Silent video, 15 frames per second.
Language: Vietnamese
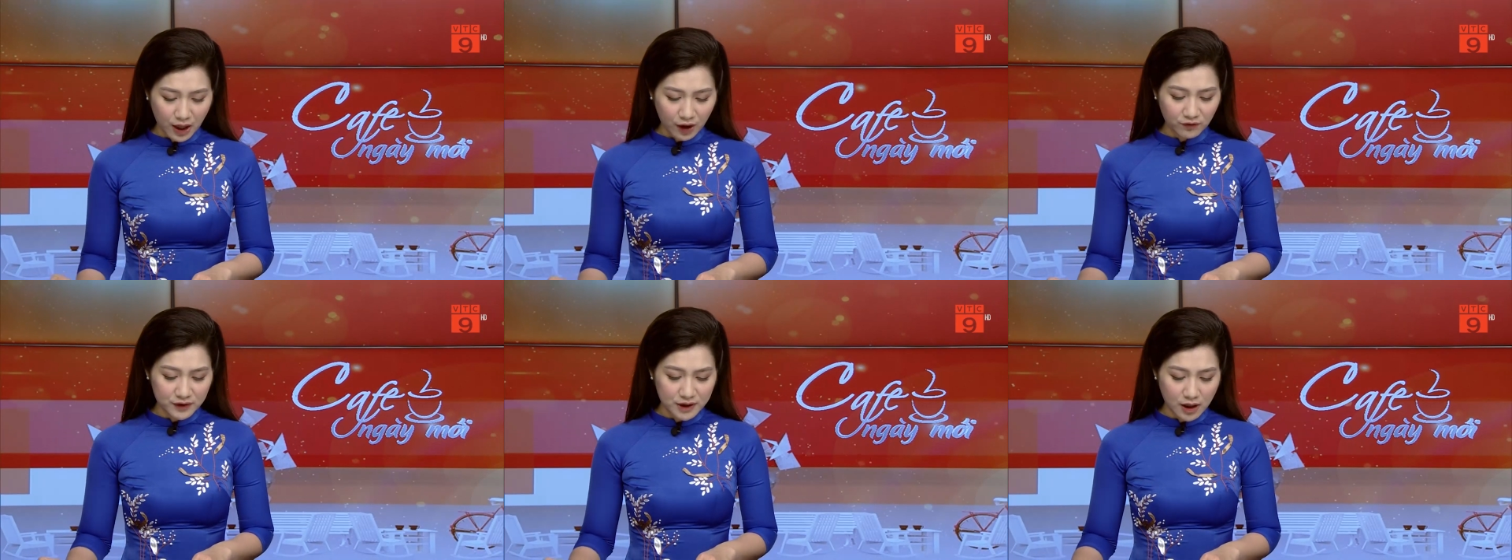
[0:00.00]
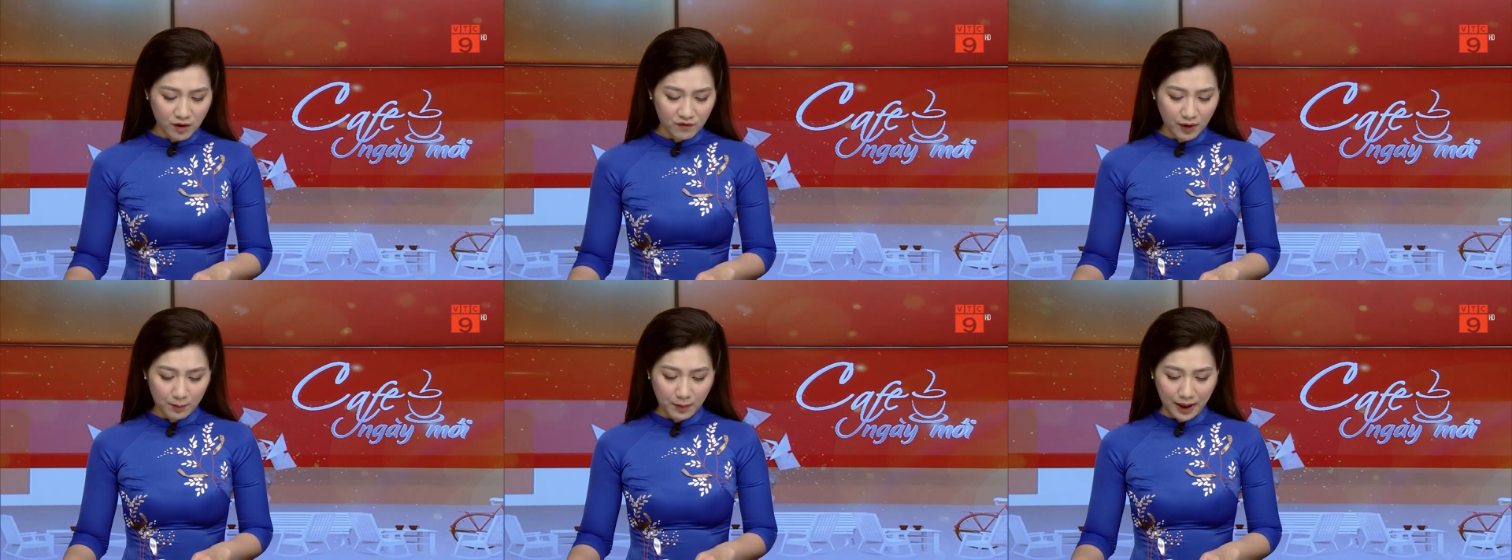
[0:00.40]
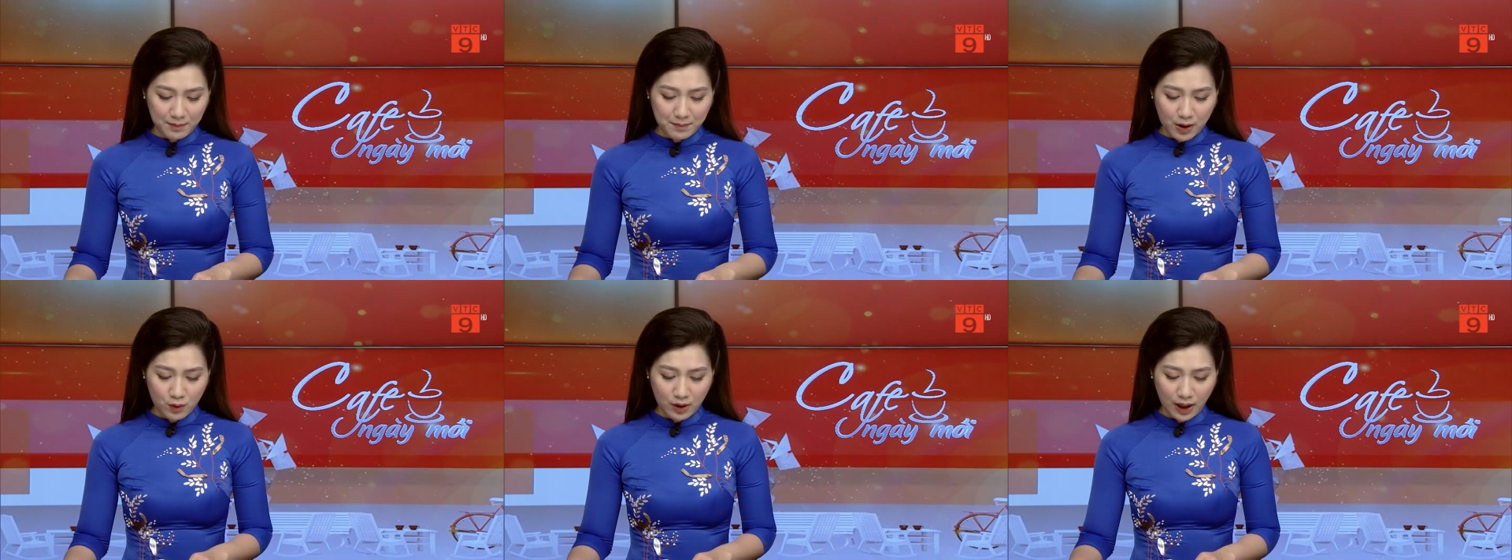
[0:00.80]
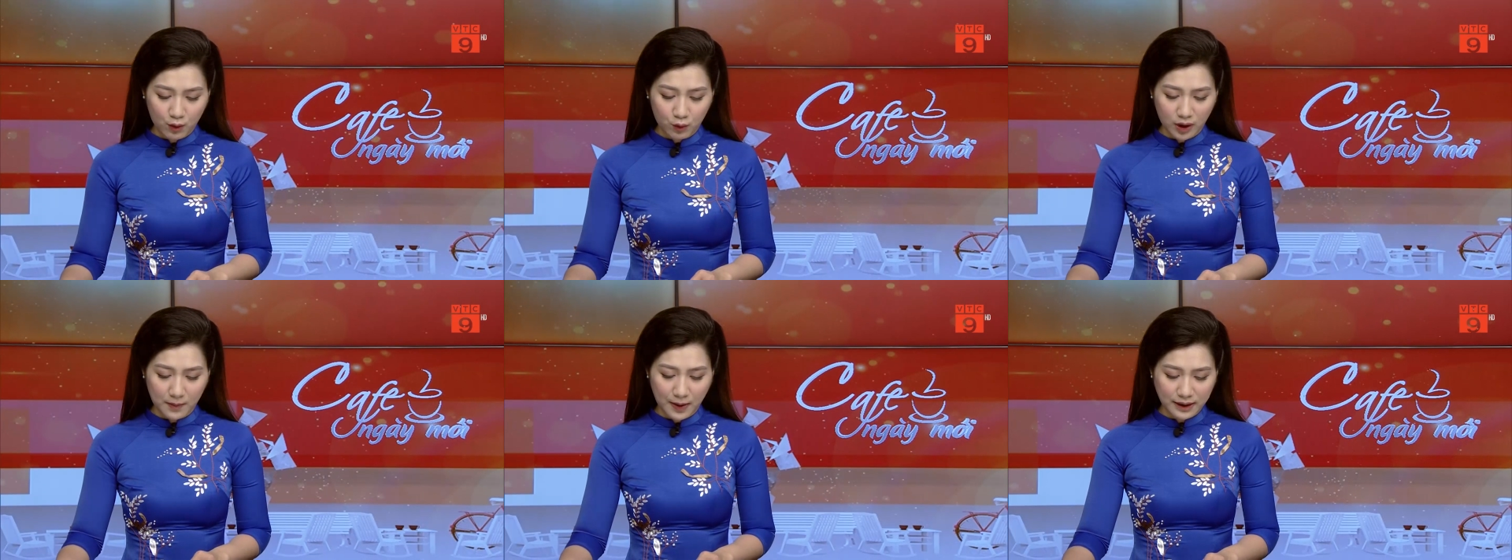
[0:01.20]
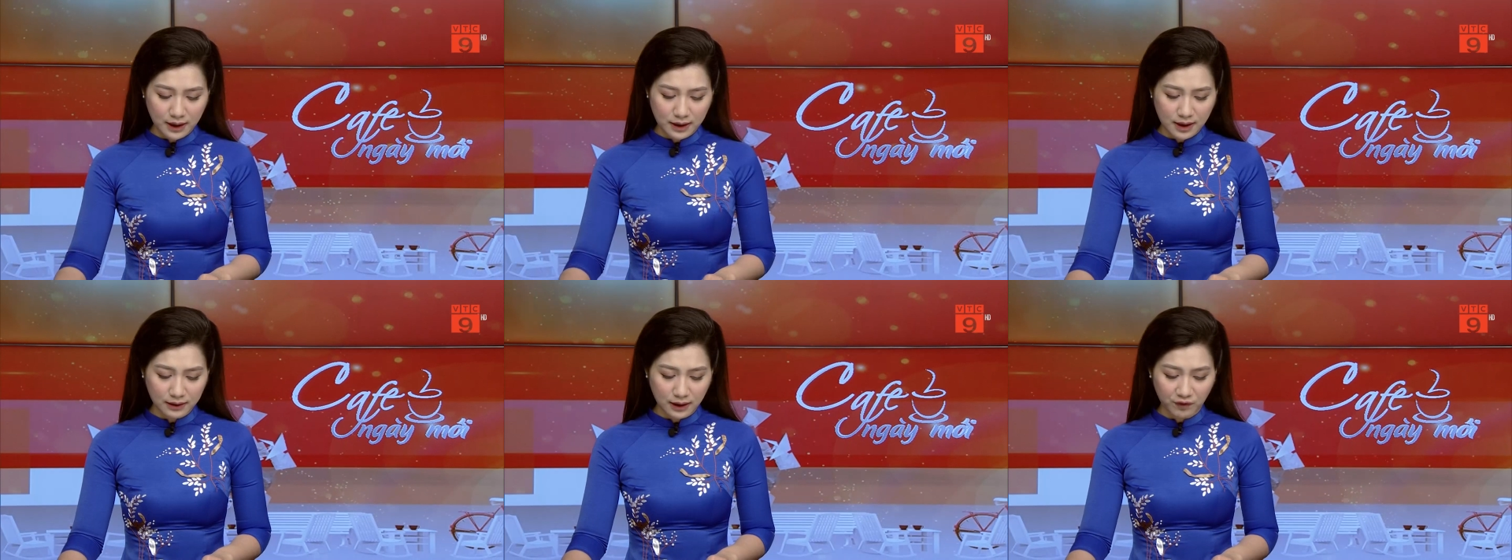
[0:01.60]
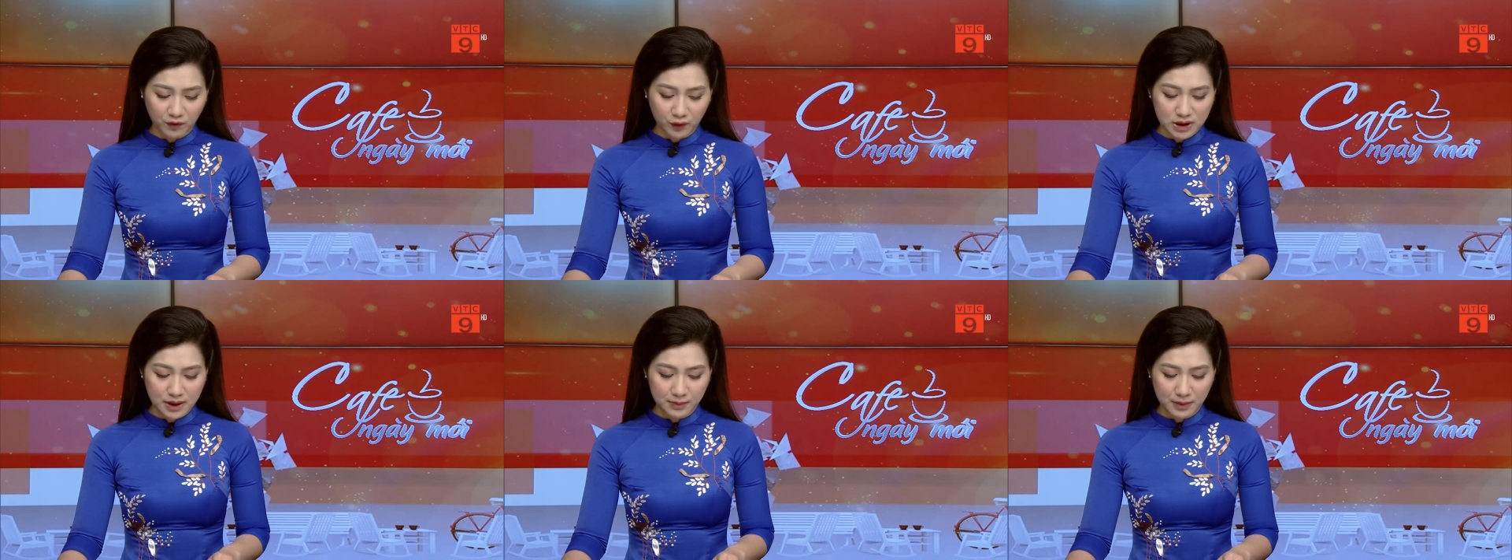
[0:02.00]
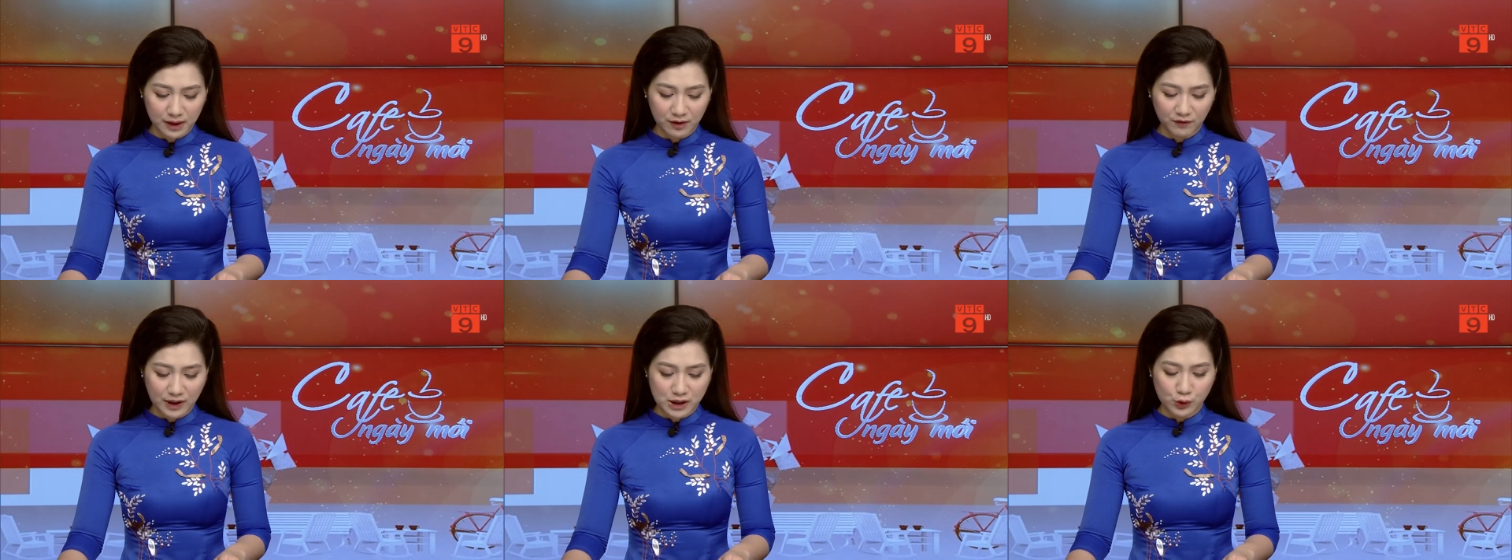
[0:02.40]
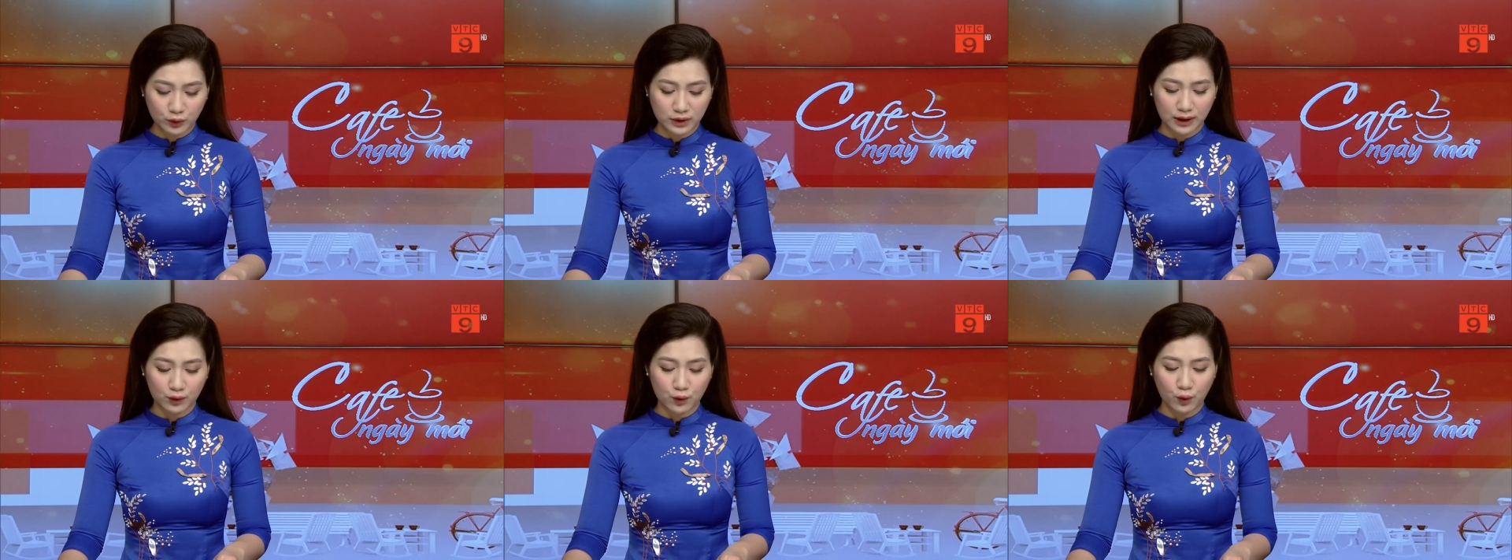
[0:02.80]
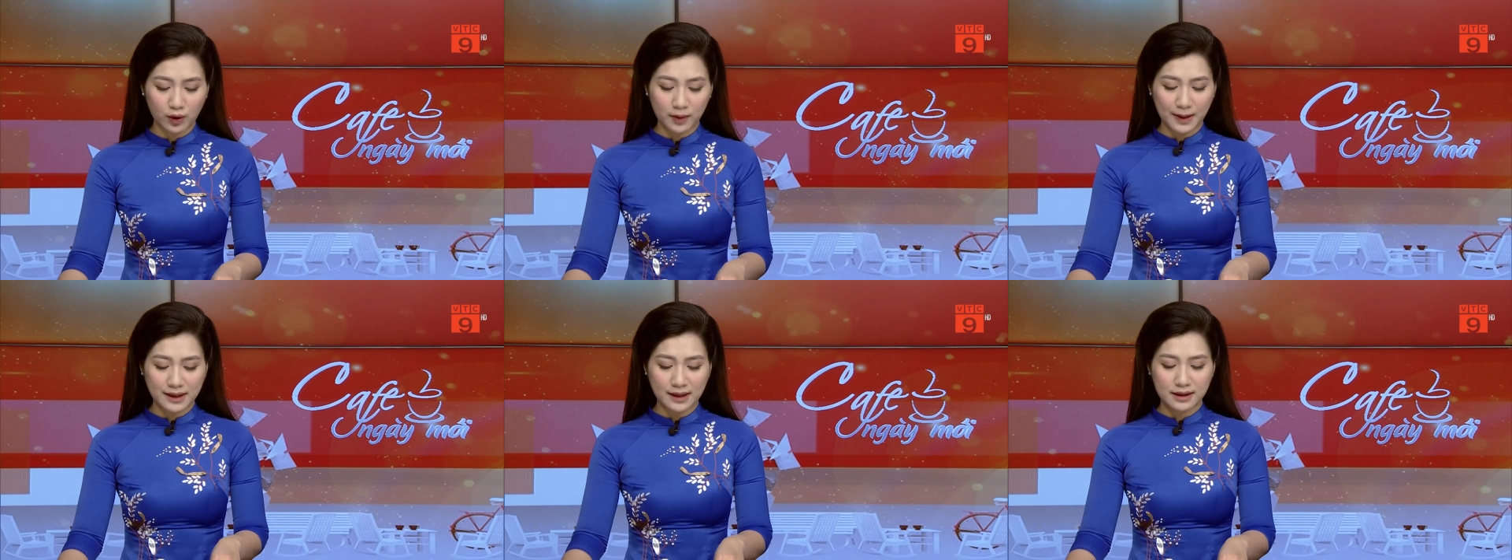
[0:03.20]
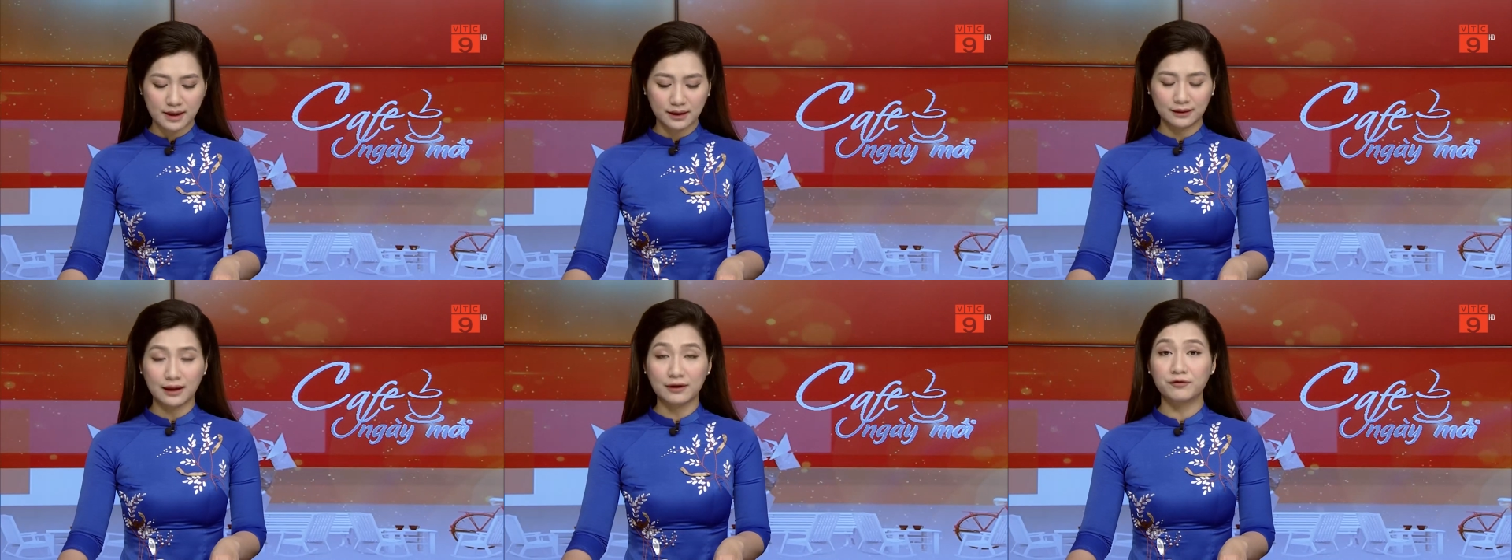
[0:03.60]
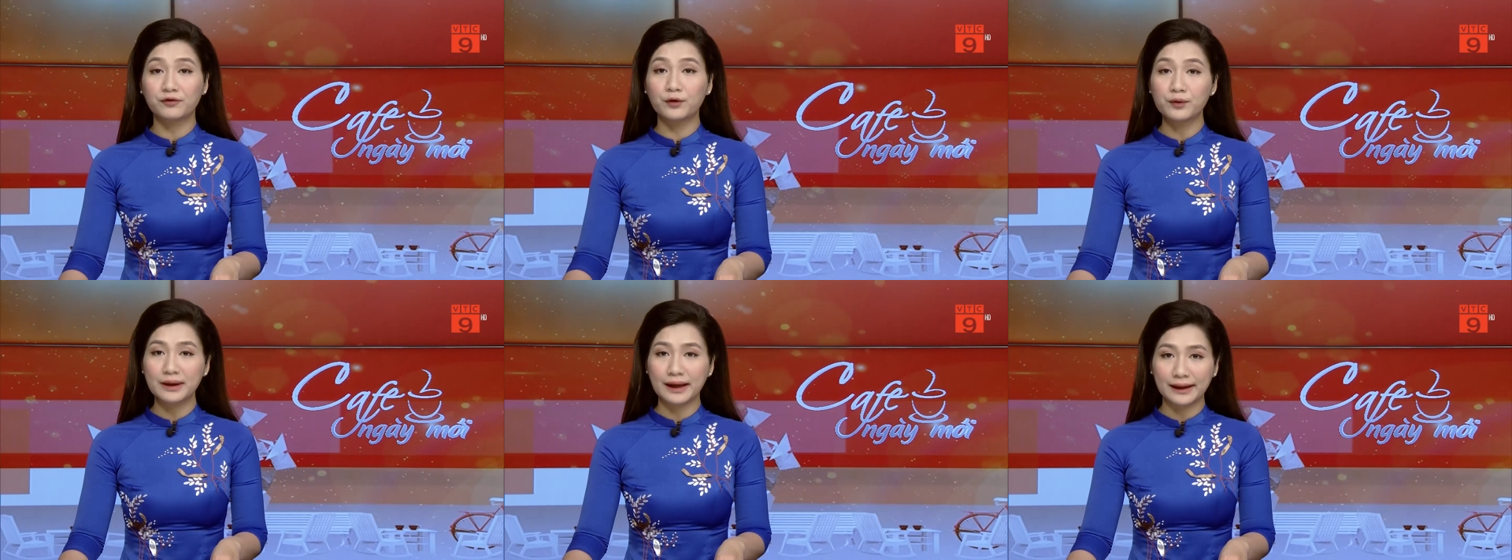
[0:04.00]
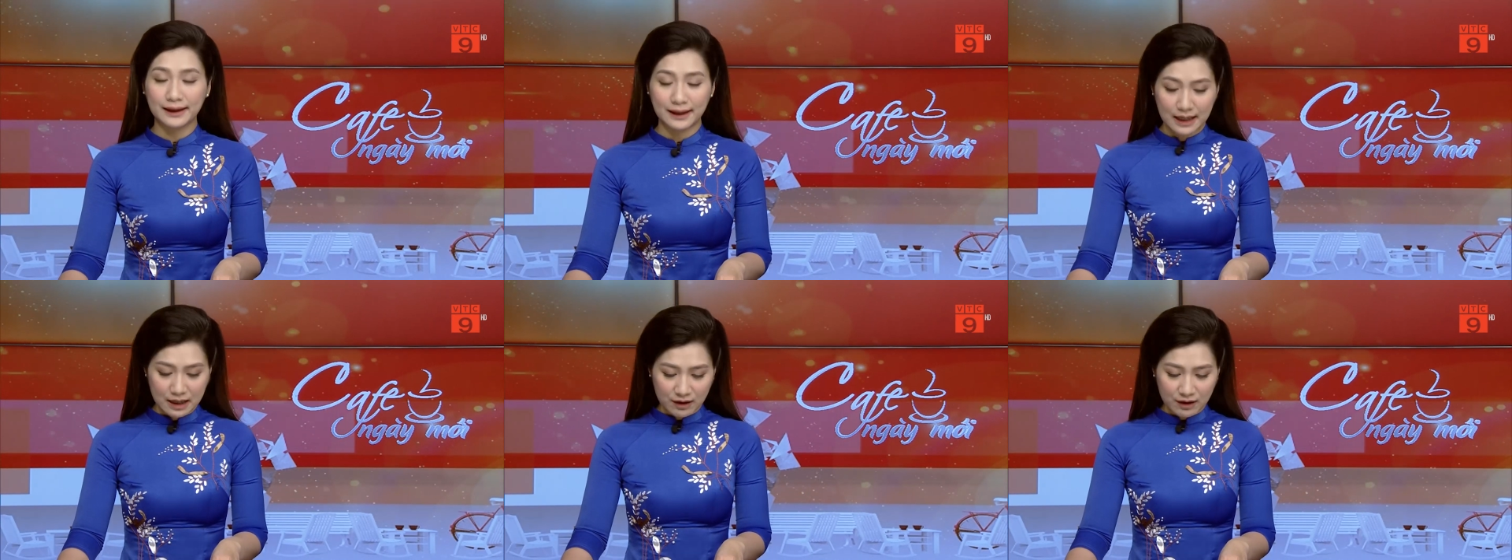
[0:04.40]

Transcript: vừa có văn bản báo cáo Ủy ban nhân dân Thành phố Hồ Chí Minh và Chủ tịch của Ủy ban nhân dân thành phố này